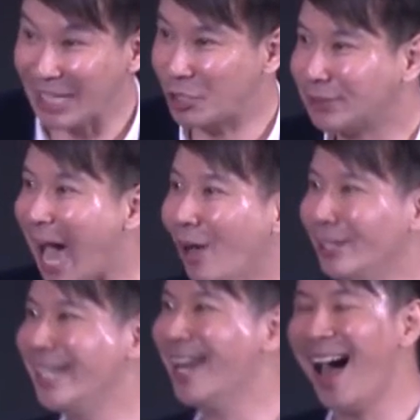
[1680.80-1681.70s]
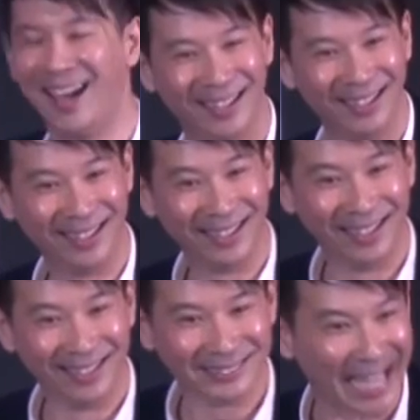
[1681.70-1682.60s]
他就逃离哦，
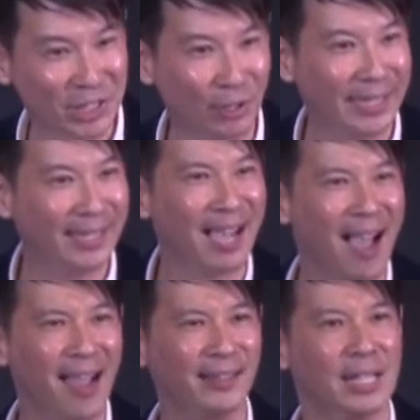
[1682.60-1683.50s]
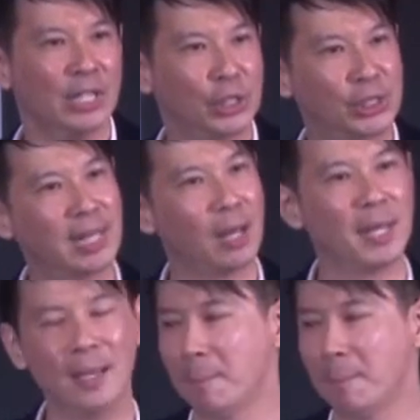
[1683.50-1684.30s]
他就离开，你知道